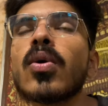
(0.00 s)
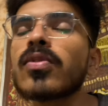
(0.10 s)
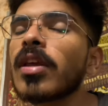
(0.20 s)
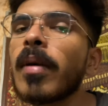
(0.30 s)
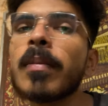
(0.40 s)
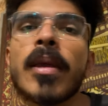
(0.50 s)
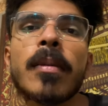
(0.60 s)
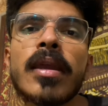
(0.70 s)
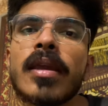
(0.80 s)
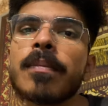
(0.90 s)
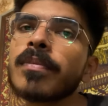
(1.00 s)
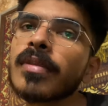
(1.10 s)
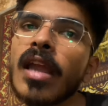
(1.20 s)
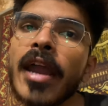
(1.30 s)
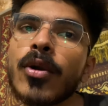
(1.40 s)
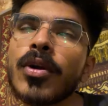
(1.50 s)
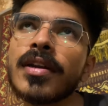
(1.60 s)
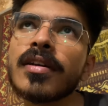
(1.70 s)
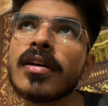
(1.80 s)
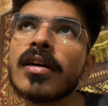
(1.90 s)
उसके बाद मैं भी आई
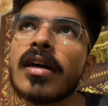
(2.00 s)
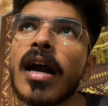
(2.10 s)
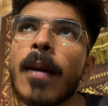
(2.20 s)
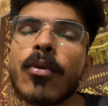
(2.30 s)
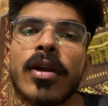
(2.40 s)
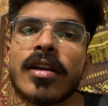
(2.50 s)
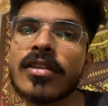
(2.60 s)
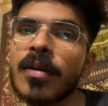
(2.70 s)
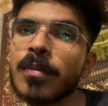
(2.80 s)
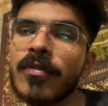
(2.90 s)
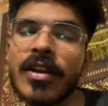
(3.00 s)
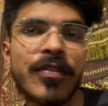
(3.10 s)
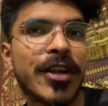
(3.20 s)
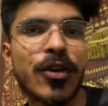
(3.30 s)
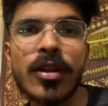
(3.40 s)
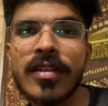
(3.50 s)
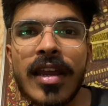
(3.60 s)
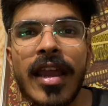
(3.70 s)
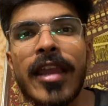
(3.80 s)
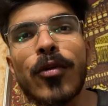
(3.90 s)
क्विट आपको एकदम एक वीडियो नज़र
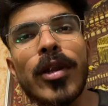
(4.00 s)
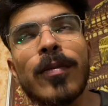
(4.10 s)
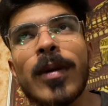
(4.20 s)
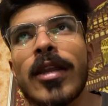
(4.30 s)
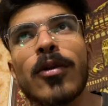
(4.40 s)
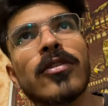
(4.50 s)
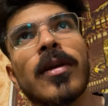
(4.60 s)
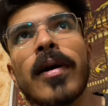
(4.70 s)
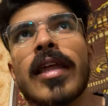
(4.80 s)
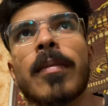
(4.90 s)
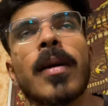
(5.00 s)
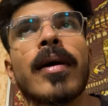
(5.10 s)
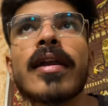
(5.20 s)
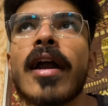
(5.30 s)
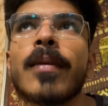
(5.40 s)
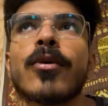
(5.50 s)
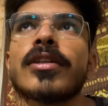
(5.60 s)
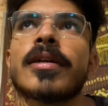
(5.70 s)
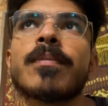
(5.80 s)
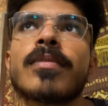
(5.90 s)
आया आई क्विट बली और उसके बाद आपका भाई गायब हो
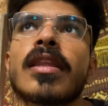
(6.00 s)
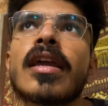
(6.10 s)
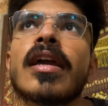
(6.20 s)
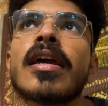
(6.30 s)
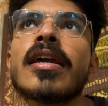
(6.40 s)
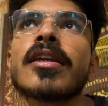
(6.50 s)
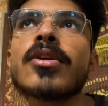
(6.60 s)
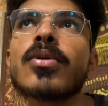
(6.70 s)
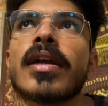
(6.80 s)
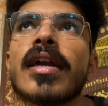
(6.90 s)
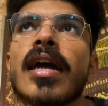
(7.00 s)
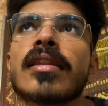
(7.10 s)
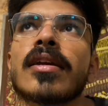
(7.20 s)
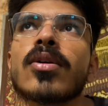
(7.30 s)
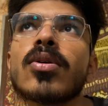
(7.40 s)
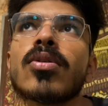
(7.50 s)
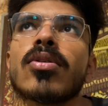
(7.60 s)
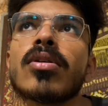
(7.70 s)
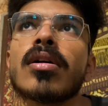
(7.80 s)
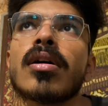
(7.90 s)
जाए क्योंकि यार देखो
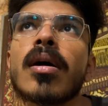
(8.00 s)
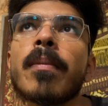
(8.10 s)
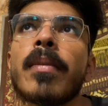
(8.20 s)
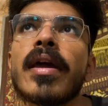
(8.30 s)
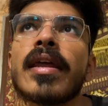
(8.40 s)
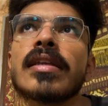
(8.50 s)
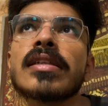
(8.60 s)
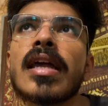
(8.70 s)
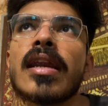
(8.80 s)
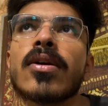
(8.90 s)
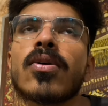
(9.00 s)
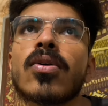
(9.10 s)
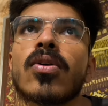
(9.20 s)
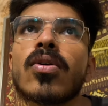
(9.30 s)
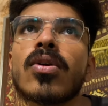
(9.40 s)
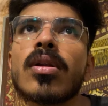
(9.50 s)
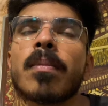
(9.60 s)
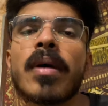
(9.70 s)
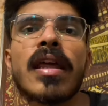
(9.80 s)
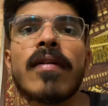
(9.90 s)
मेरे चैनल को
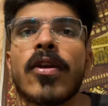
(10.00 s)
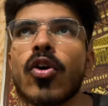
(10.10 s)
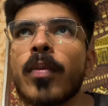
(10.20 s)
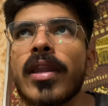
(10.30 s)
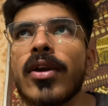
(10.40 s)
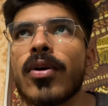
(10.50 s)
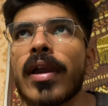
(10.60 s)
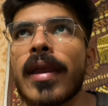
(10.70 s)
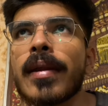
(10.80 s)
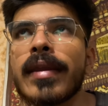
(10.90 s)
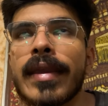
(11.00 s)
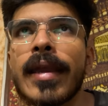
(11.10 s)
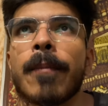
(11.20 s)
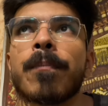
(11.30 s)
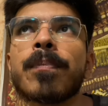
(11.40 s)
बने हुए नौ महीने हो गए हैं ठीक है